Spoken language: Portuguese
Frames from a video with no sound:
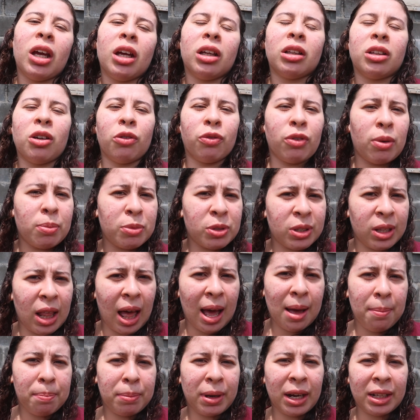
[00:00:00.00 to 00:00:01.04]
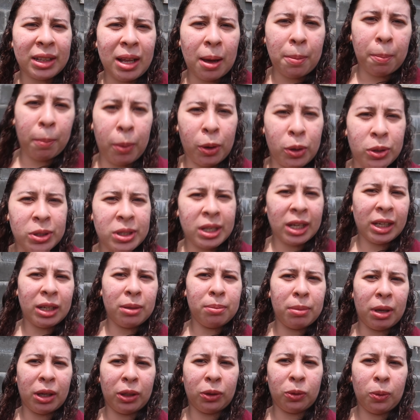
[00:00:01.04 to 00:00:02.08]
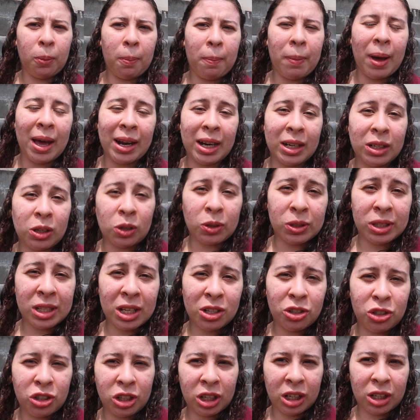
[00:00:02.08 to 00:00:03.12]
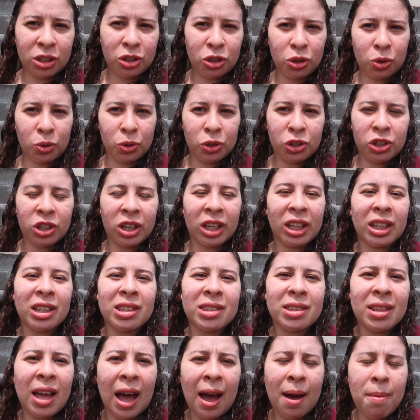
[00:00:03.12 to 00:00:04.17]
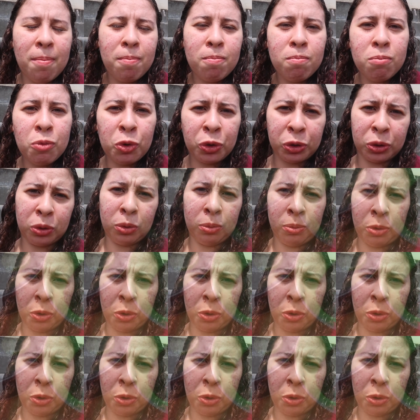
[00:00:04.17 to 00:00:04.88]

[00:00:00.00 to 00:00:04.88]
Então vamos lá para dar prosseguimento para a nossa dica de hoje que está muito